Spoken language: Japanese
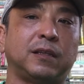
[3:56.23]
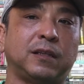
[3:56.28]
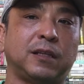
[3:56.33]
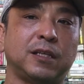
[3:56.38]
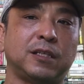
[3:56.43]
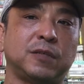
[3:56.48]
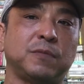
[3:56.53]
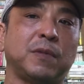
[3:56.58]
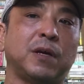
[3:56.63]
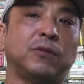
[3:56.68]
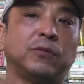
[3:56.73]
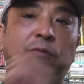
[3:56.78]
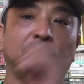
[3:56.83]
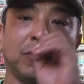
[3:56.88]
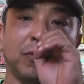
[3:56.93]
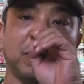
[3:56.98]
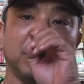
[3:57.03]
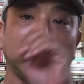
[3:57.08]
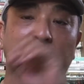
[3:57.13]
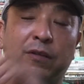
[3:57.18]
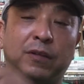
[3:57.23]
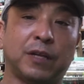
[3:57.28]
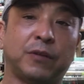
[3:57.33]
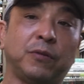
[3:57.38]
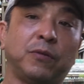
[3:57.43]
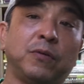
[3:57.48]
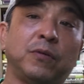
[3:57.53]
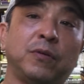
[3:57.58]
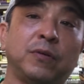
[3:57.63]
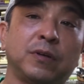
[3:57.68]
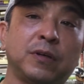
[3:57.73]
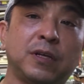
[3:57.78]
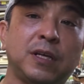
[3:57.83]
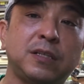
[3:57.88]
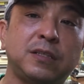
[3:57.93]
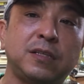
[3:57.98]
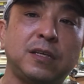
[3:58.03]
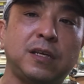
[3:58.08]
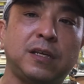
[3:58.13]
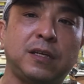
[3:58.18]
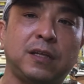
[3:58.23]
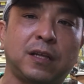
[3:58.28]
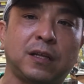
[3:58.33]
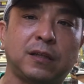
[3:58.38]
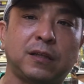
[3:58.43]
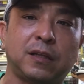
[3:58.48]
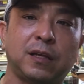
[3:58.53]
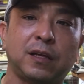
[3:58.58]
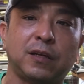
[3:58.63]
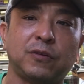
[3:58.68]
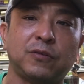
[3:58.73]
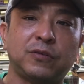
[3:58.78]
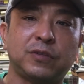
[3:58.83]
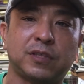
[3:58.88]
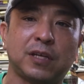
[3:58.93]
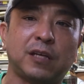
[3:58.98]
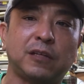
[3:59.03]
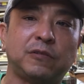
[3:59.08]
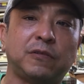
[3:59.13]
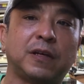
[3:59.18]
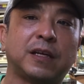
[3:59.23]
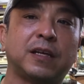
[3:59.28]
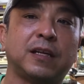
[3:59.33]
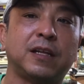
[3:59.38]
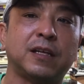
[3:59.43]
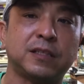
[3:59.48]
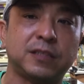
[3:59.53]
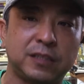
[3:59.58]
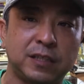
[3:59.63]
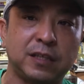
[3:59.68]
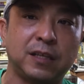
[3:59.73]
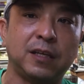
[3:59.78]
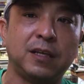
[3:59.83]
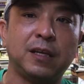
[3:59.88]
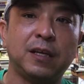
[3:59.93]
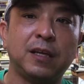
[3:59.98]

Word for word: てしまうとあの血液だって腐るわけだし